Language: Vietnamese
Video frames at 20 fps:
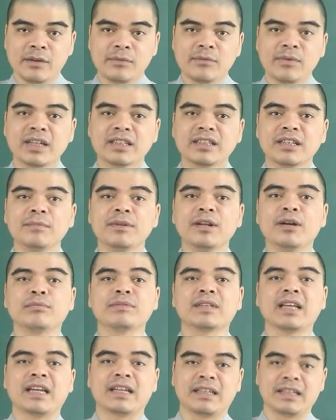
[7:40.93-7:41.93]
với cái tấm
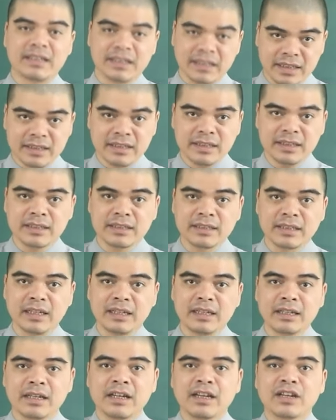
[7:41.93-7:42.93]
lòng thành kính đấy,